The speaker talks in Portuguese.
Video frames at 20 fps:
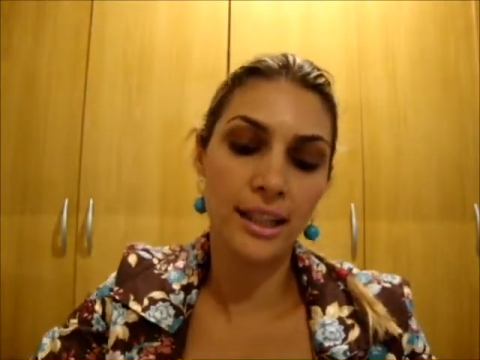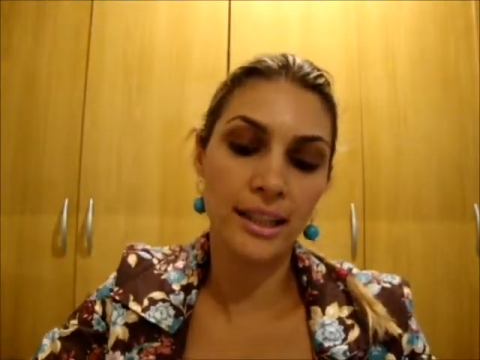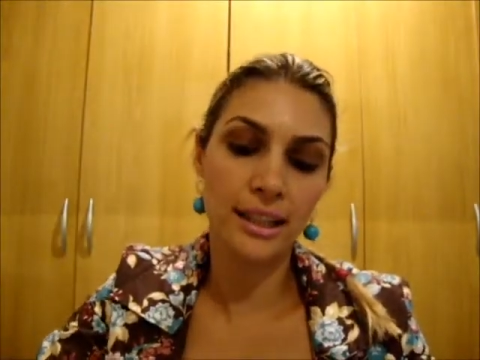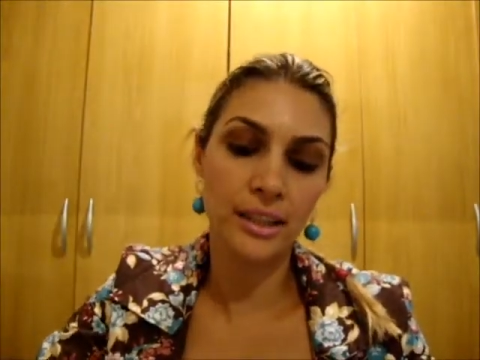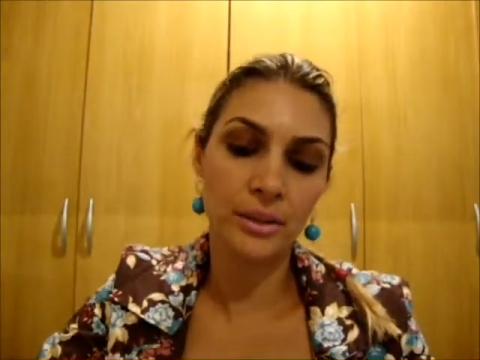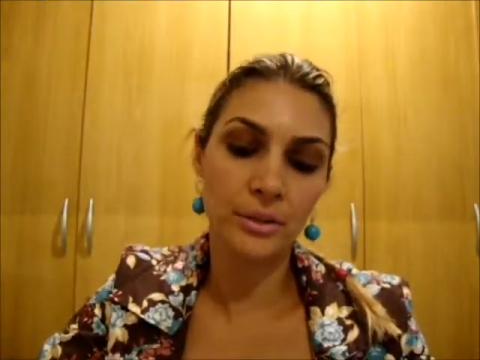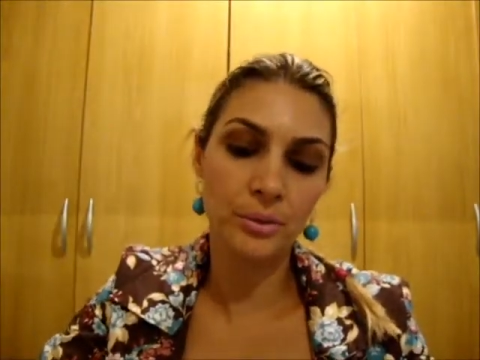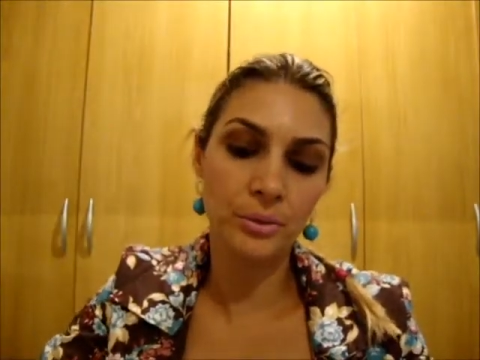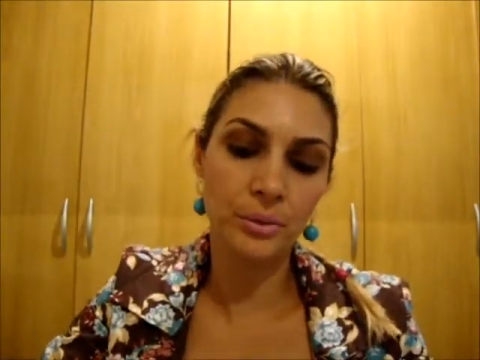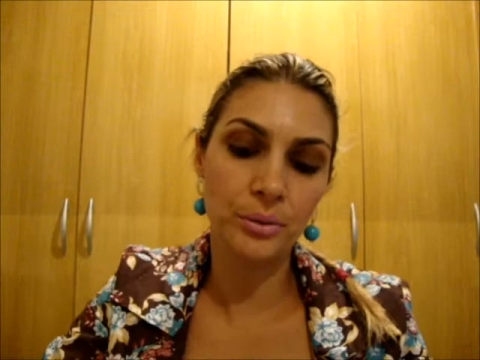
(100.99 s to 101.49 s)

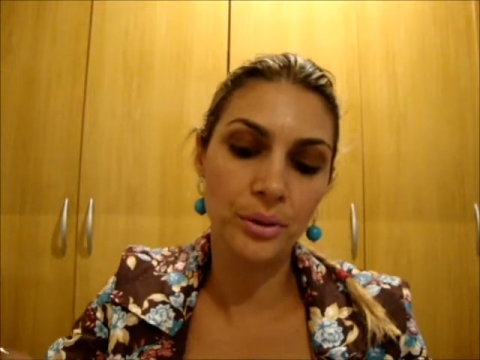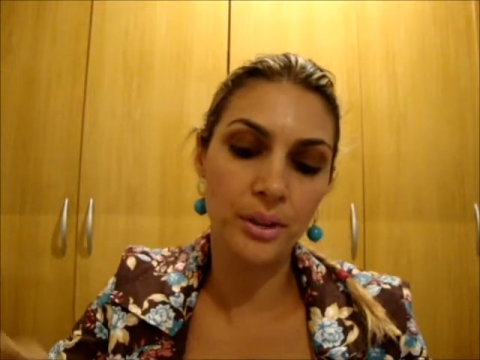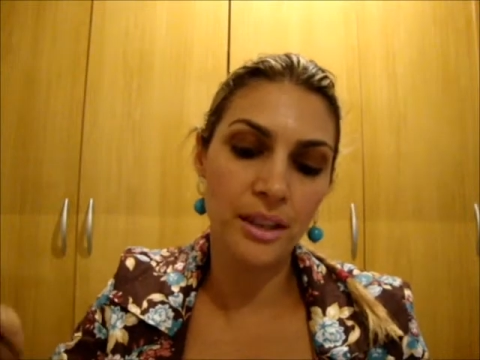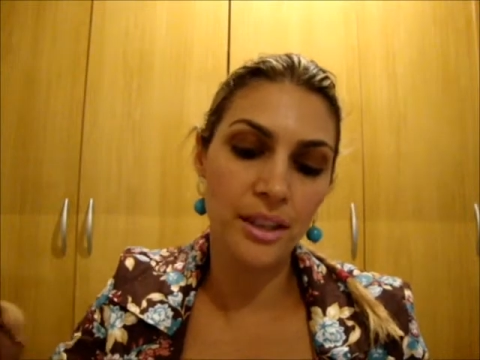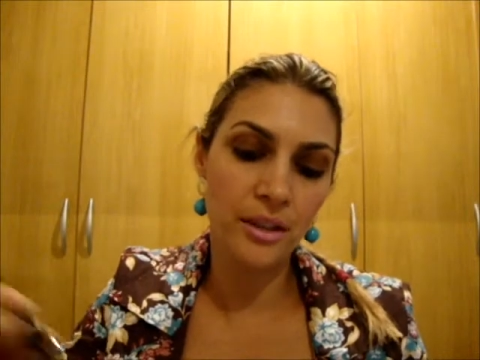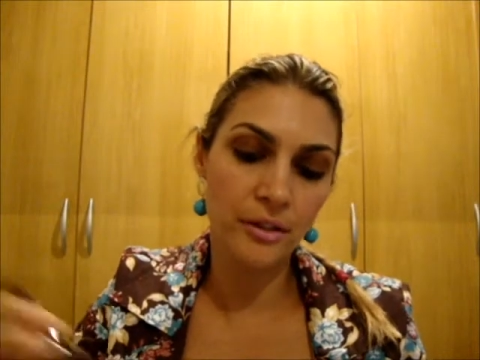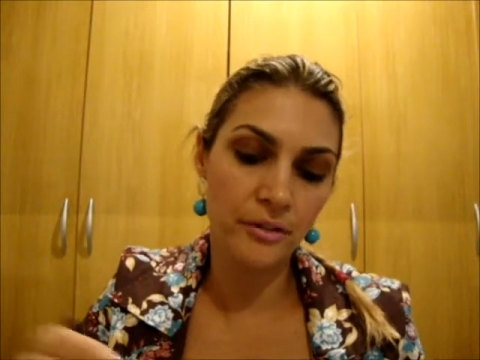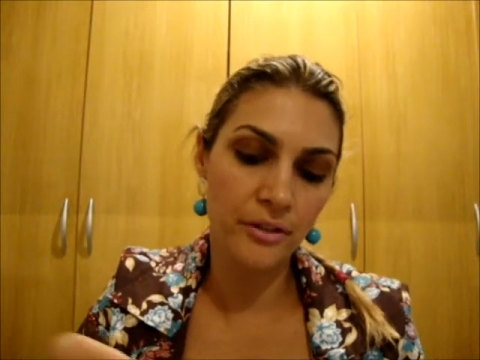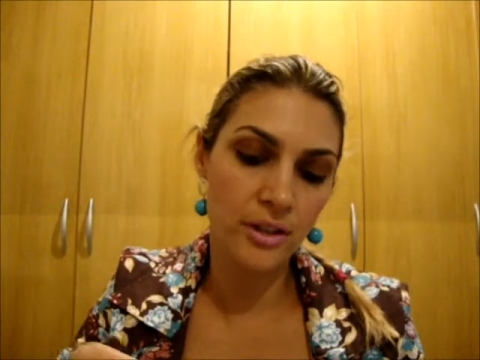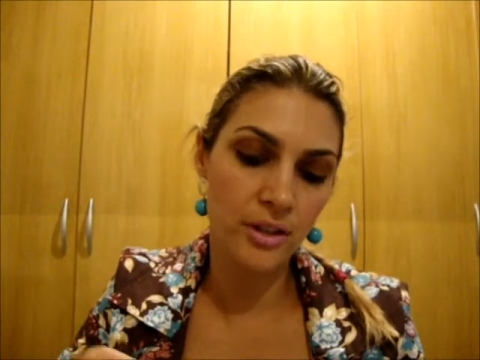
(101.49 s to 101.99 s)
Natura e
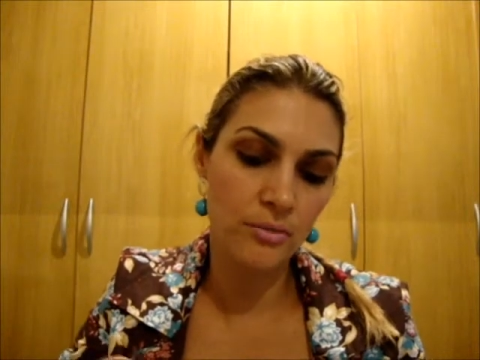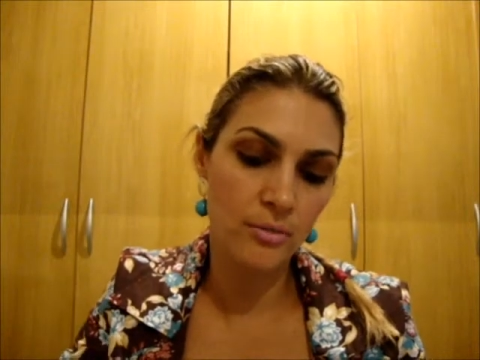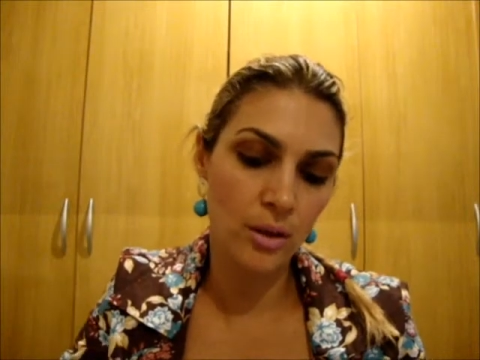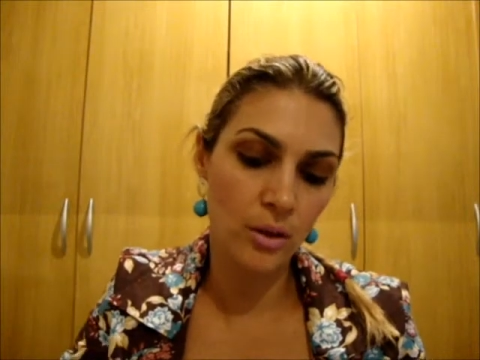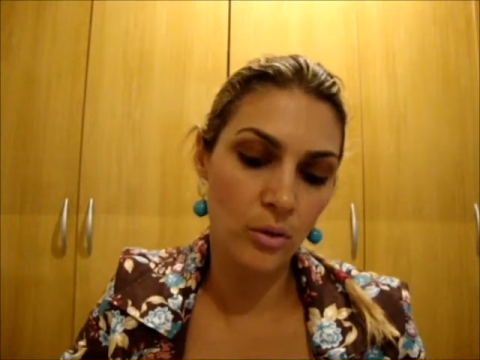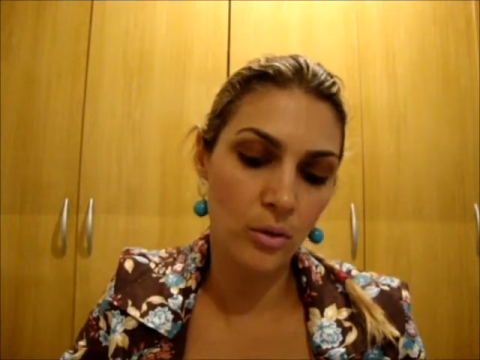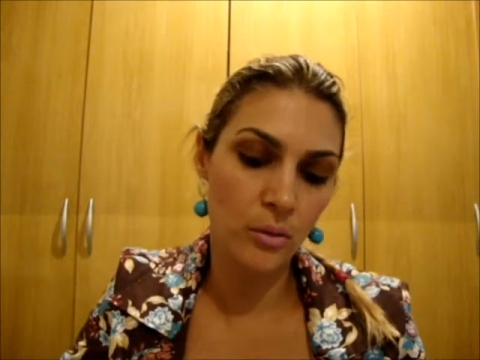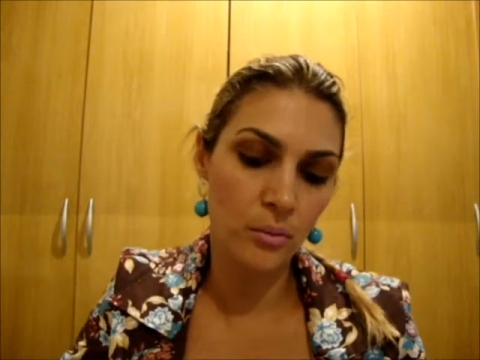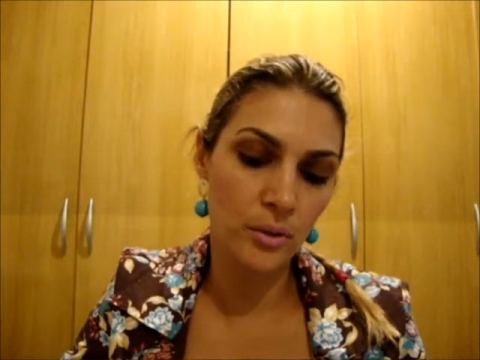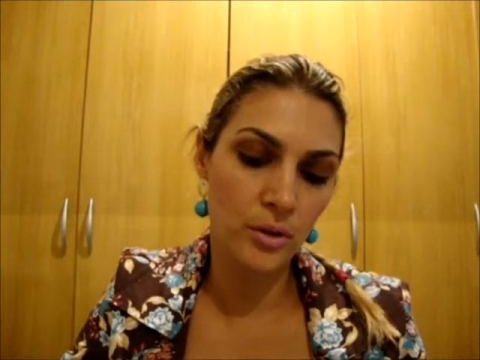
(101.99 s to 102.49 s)
eu fiz uma
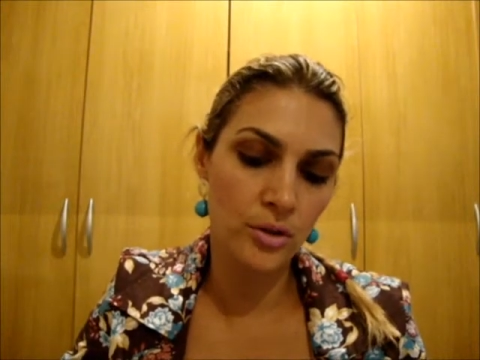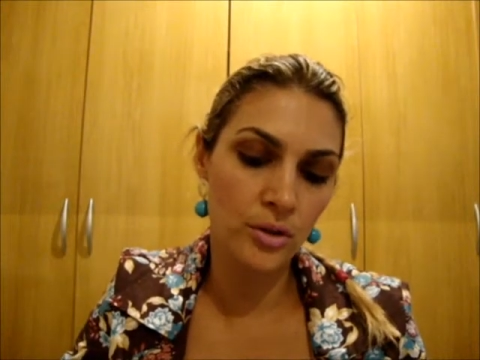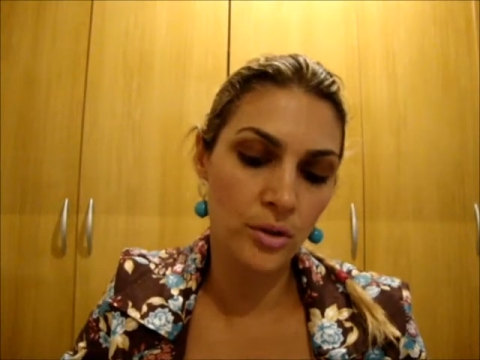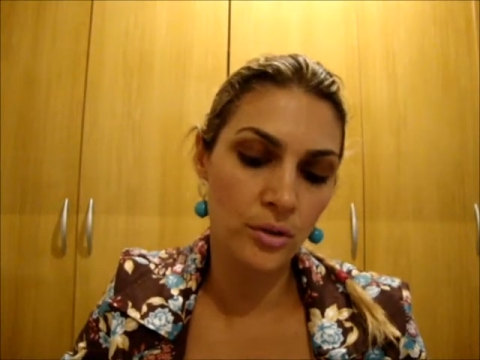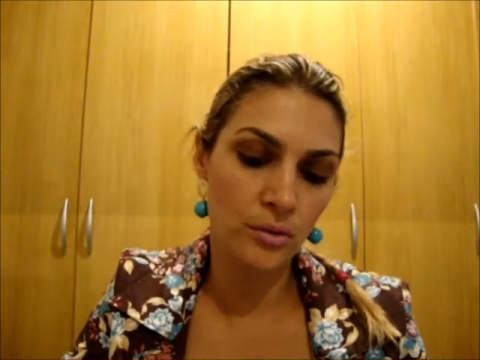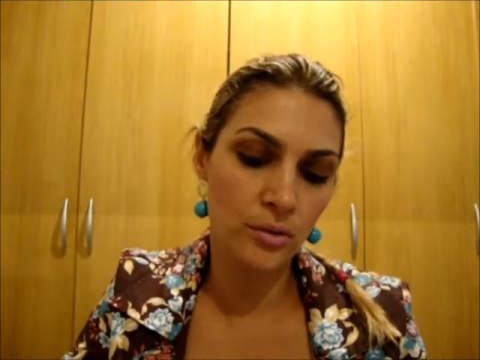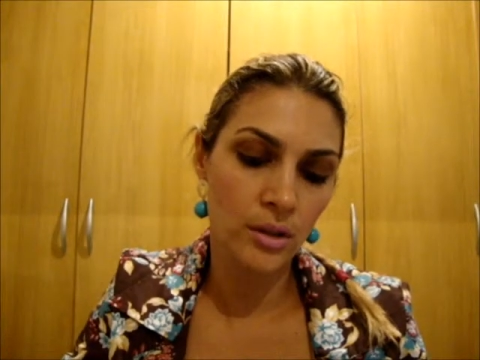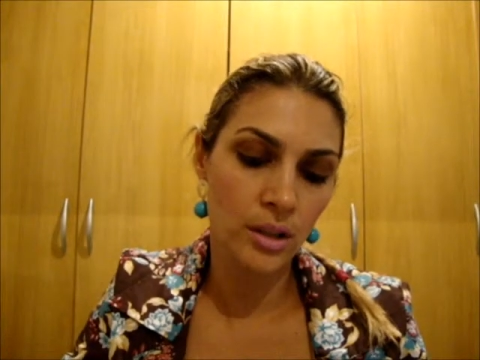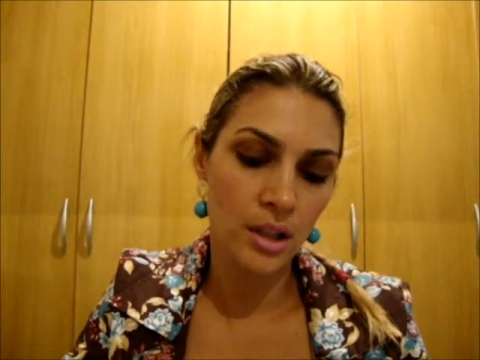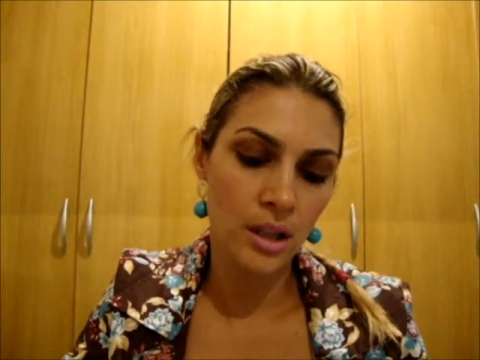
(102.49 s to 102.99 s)
compra de um